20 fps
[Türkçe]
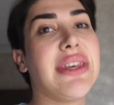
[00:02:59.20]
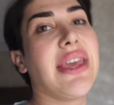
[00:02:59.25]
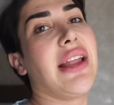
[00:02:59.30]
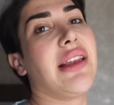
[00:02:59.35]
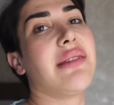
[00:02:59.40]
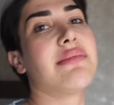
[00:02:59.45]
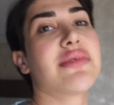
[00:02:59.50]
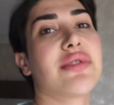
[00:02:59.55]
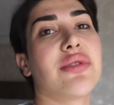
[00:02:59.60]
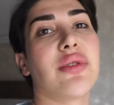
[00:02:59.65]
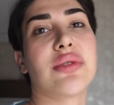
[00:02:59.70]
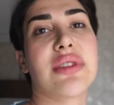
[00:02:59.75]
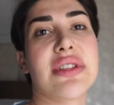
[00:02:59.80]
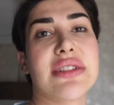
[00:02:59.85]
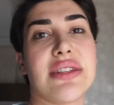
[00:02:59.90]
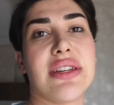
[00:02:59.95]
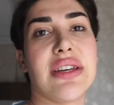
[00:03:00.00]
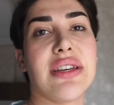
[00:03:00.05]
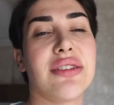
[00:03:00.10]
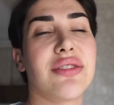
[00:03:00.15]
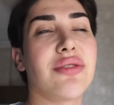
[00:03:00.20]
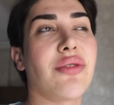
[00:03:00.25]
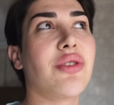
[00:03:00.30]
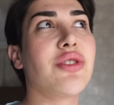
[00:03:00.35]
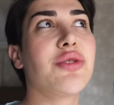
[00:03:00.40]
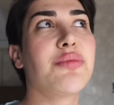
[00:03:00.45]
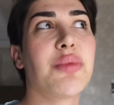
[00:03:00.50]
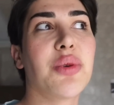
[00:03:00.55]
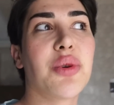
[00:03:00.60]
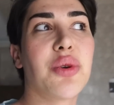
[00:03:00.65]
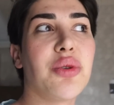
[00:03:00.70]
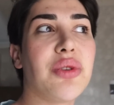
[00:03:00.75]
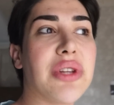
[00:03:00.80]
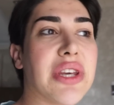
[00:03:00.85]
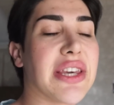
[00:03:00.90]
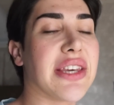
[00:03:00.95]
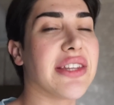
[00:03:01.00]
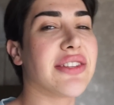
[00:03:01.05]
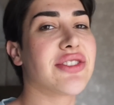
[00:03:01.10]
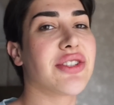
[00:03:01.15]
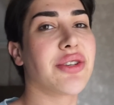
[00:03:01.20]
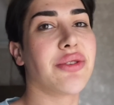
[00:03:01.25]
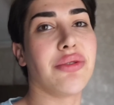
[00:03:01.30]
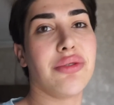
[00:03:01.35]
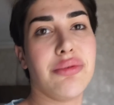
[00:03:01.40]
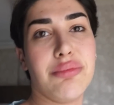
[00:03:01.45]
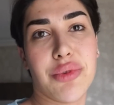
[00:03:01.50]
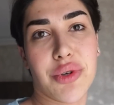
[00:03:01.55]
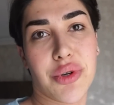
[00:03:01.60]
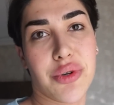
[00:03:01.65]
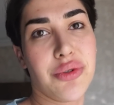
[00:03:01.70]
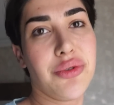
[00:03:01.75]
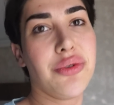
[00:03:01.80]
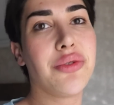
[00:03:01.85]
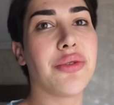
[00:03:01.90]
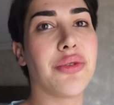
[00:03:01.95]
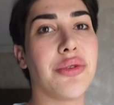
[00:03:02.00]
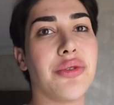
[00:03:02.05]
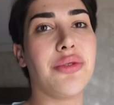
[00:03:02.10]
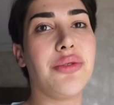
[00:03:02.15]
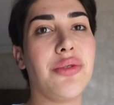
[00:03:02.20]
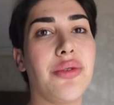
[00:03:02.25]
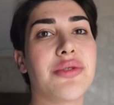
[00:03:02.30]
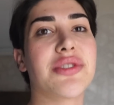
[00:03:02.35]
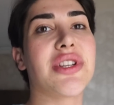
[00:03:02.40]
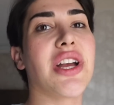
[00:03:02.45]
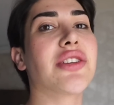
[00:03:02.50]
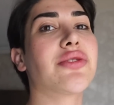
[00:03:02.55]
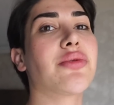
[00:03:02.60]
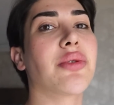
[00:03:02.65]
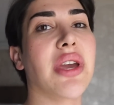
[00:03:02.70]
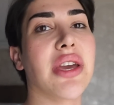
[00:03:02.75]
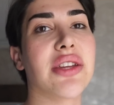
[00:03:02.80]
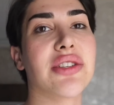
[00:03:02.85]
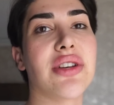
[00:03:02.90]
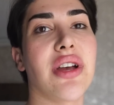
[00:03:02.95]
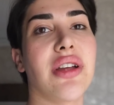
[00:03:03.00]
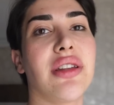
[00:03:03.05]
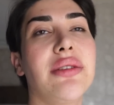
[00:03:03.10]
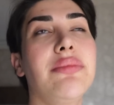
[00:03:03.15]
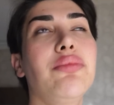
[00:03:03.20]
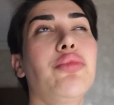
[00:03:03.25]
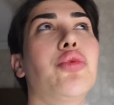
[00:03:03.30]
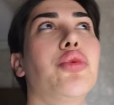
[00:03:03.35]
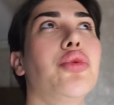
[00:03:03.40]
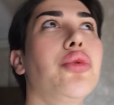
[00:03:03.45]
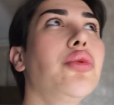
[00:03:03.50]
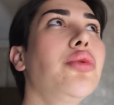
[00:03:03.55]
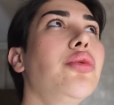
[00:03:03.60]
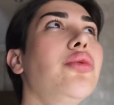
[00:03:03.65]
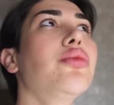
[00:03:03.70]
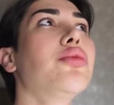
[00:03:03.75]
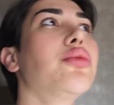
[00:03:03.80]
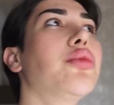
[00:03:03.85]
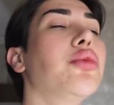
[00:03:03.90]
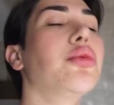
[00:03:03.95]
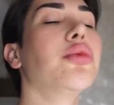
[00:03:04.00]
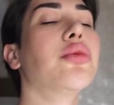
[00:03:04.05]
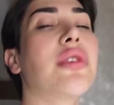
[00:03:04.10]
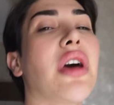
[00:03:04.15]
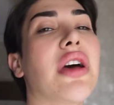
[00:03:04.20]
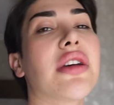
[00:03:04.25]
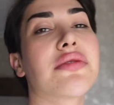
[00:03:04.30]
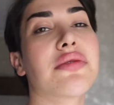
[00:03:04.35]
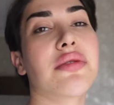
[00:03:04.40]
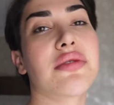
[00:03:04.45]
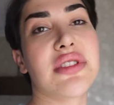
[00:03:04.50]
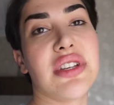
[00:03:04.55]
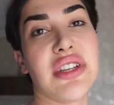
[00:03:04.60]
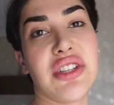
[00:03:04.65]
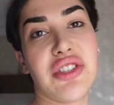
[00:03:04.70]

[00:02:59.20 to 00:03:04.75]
gelinimizin odasına gidiyoruz. Bugün ikinci gün. Bugün düğün. O yüzden çok heyecanlıyım. Dün, düğünden sonrası